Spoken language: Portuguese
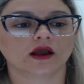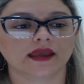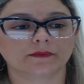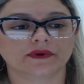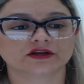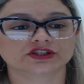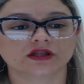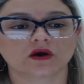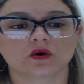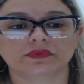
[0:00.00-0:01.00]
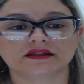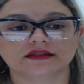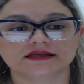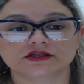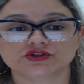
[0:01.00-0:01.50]
que a partir da
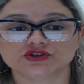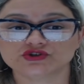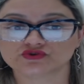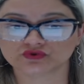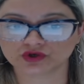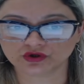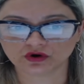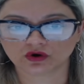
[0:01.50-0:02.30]
competência de junho,